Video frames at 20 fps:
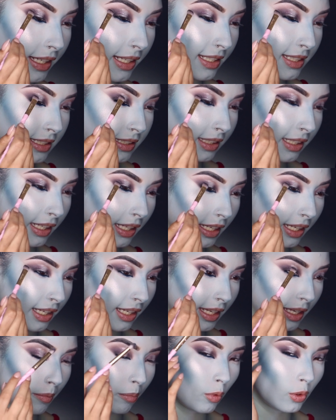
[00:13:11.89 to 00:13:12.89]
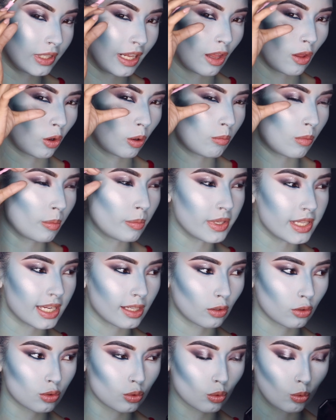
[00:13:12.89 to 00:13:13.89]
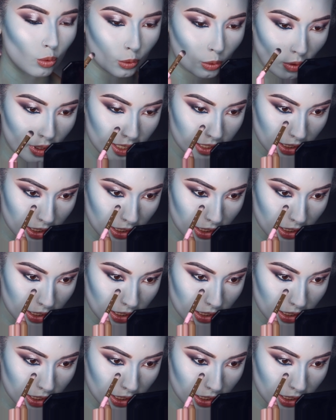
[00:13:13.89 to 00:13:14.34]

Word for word: este morado como bien oscuro de